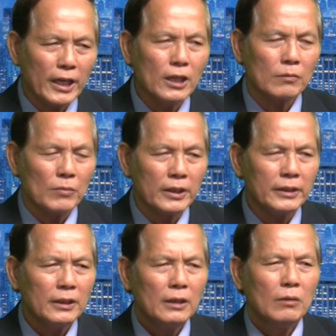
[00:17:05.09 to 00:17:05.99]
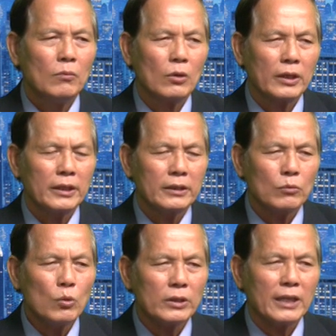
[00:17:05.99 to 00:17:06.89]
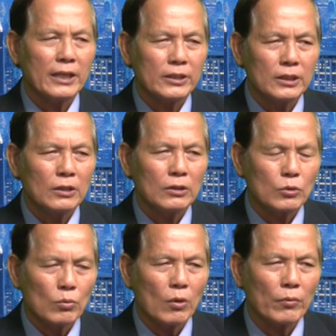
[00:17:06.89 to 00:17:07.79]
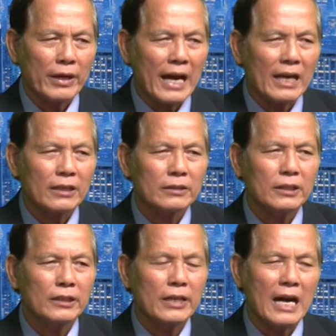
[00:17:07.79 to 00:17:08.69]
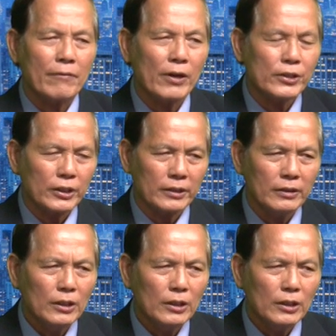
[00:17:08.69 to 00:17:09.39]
lực mới một cái quốc gia như Trung Cộng đang trên đà phát triển